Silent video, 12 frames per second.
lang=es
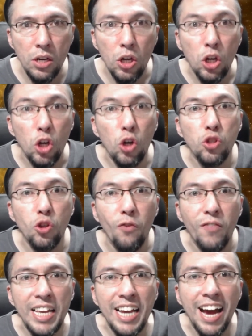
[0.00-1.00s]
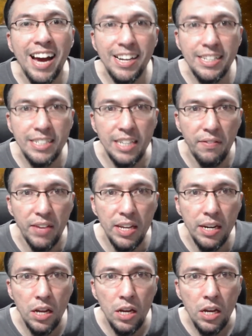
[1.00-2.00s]
nos obliga a reescribir
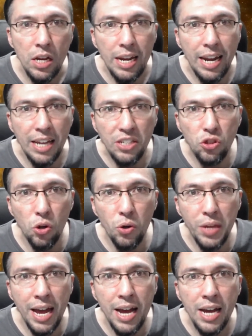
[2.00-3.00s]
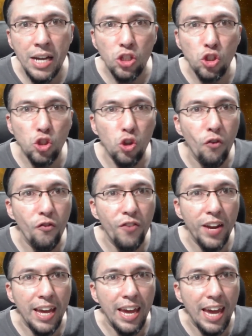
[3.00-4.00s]
la historia
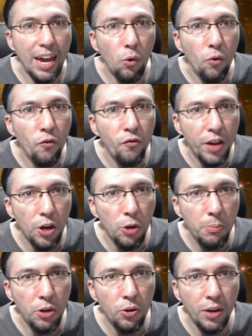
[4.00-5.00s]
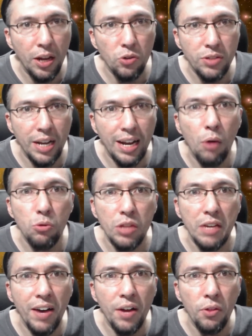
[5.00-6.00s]
sobre un fenómeno que nos ha
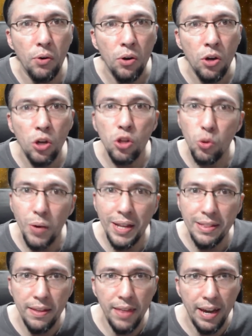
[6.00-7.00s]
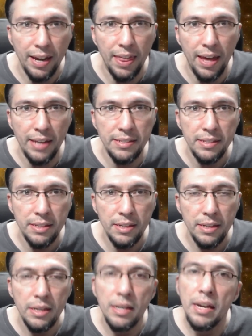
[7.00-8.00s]
cautivado durante décadas.
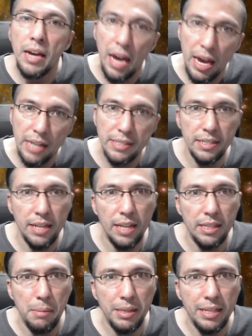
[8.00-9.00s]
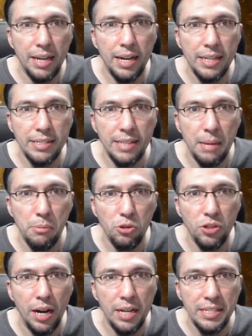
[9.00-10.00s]
Esa es la temática que estaremos
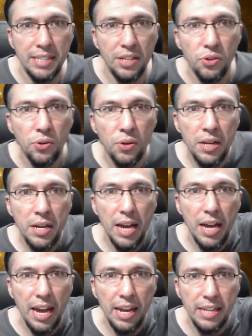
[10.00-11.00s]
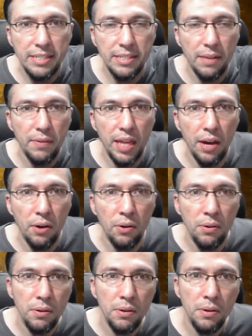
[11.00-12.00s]
analizando en este video.
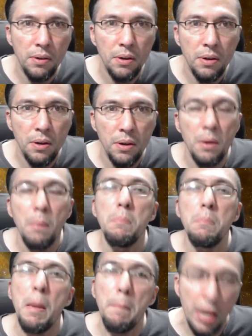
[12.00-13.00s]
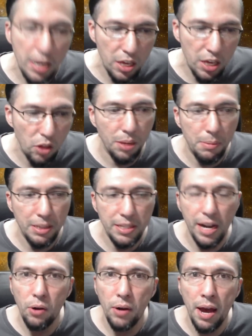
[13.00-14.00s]
Bienvenidos a
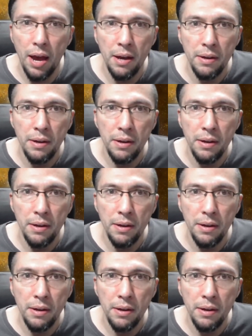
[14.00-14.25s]
Mandrágora.